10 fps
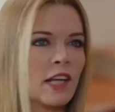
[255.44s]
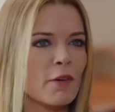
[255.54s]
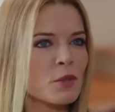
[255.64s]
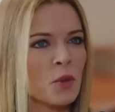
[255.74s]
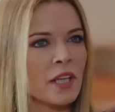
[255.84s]
puedo
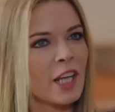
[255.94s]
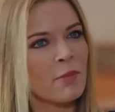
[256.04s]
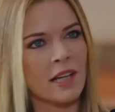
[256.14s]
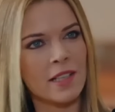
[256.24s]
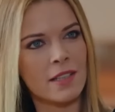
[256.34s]
decir
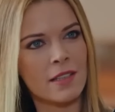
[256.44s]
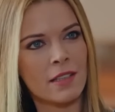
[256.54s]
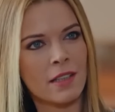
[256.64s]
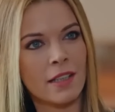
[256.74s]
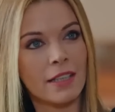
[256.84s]
nada de
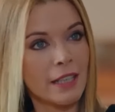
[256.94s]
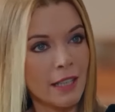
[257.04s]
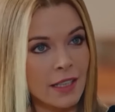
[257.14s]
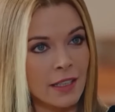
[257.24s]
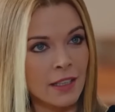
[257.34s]
ella.
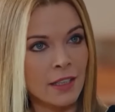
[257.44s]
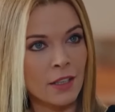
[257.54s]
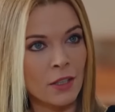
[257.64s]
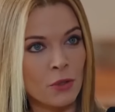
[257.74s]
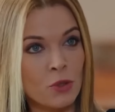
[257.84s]
¿Por qué?
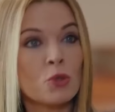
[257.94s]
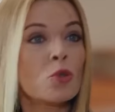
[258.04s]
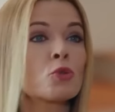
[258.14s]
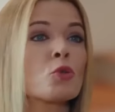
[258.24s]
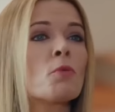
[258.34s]

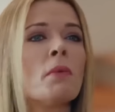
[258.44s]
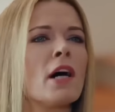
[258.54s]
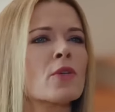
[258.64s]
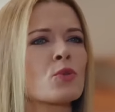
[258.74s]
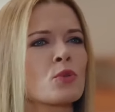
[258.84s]
Porque es tan
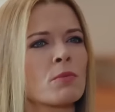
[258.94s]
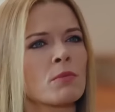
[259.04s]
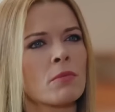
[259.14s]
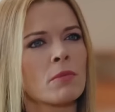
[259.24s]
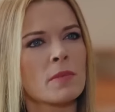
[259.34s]
inocente,